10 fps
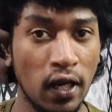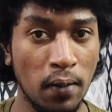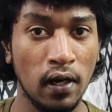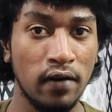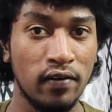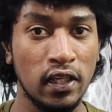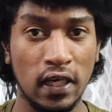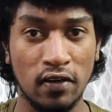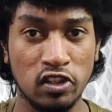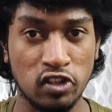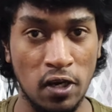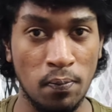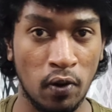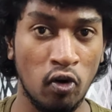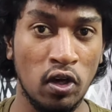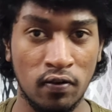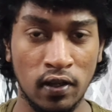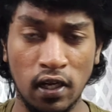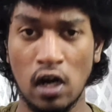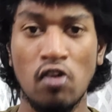ஒரு அக்ரிமெண்ட்டில் வந்து நீங்கள் வந்து சைன்
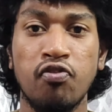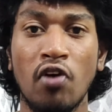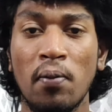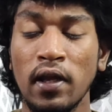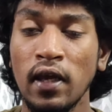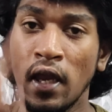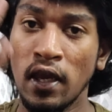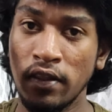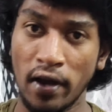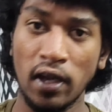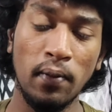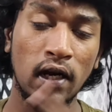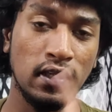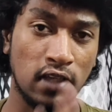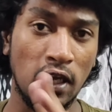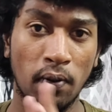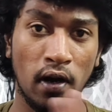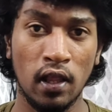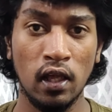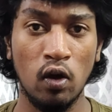பண்ணணும் இது வந்து கன்ஃபார்ம்டு இந்த அக்ரிமெண்ட்டில் நீங்கள்
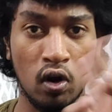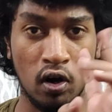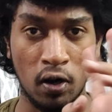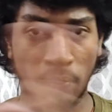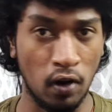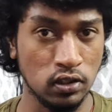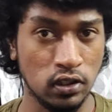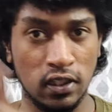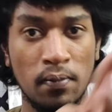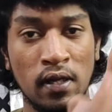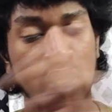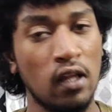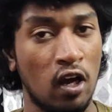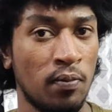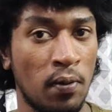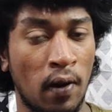சைன் பண்ணால் உங்களோட ப்ராசஸ் அப்படிங்கிறத